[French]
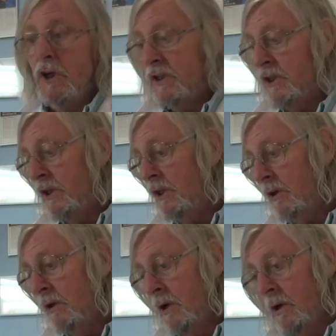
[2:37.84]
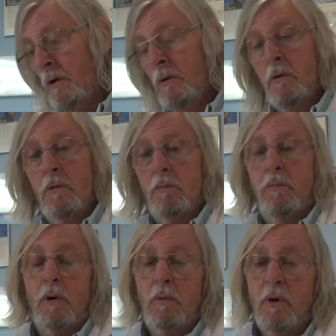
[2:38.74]
Et c'est
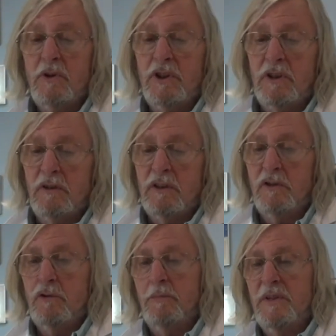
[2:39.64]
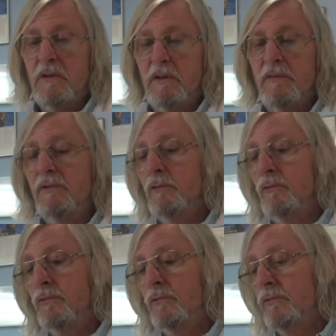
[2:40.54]
probablement ce qui est en train de se passer en Afrique
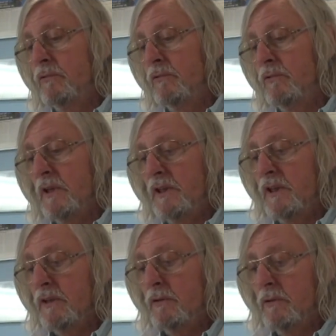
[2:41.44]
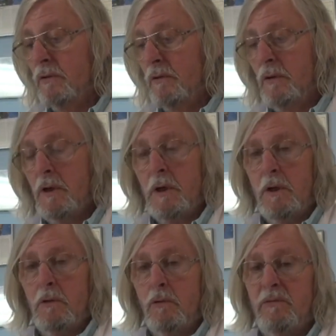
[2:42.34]
du Sud, c'est-à-dire que
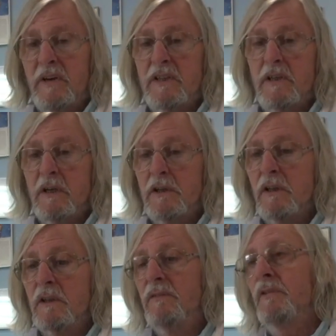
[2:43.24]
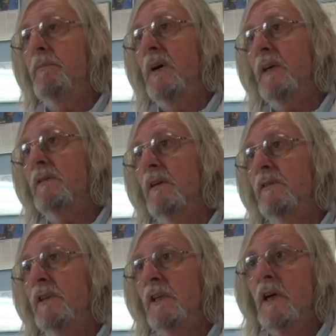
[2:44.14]
le vaccin qui a été fait par
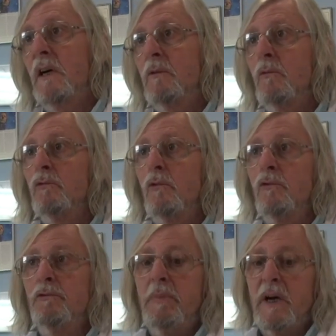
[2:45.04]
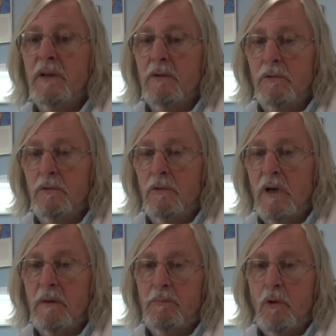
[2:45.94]
AstraZeneca contre le spike de
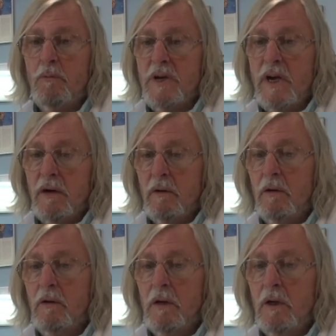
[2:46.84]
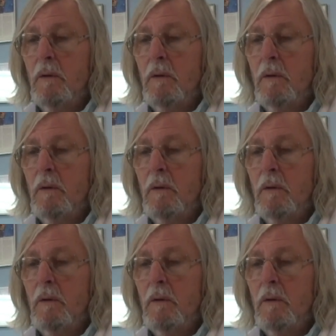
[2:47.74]
la première. Euh,